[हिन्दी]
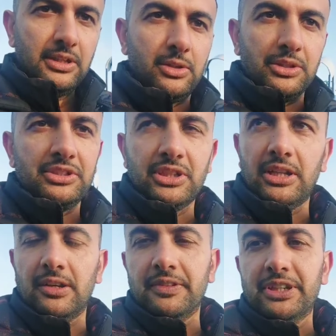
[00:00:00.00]
तो इन
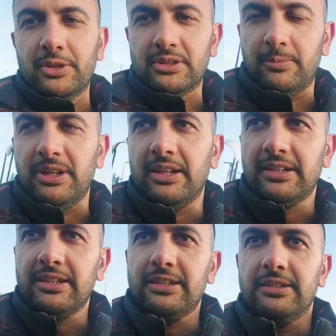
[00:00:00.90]
वीडियोस आप
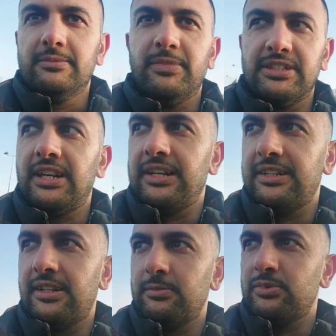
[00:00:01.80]
डलेंगी मज़ा
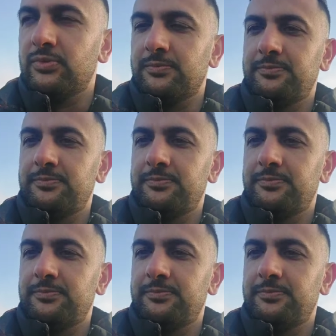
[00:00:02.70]
आएगा आपको